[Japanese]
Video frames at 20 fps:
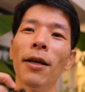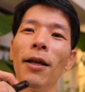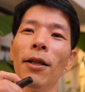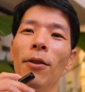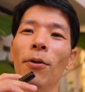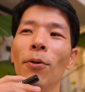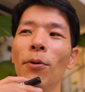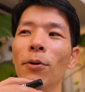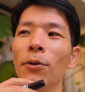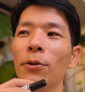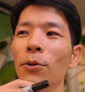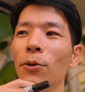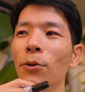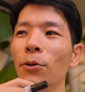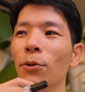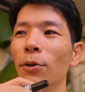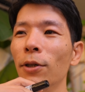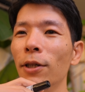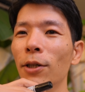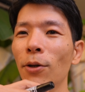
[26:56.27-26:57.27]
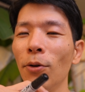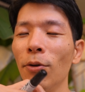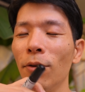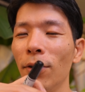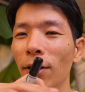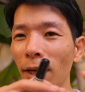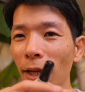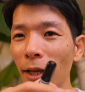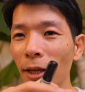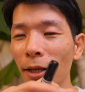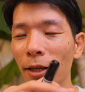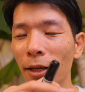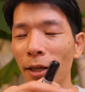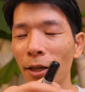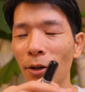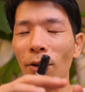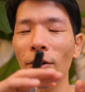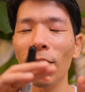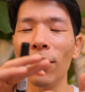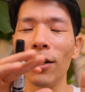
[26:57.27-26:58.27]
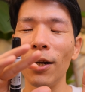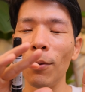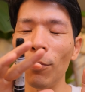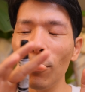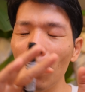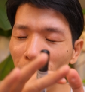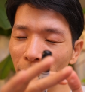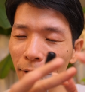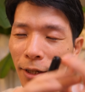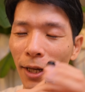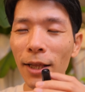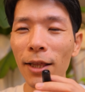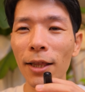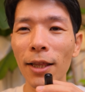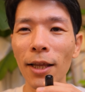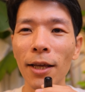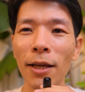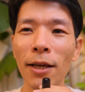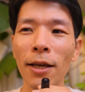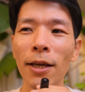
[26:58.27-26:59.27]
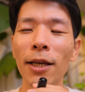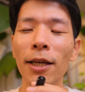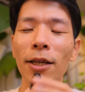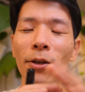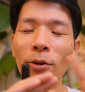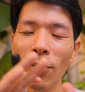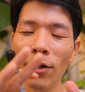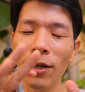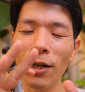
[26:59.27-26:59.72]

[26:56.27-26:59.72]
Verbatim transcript: あの、そういういろんなね、いろんなものを使って、いろ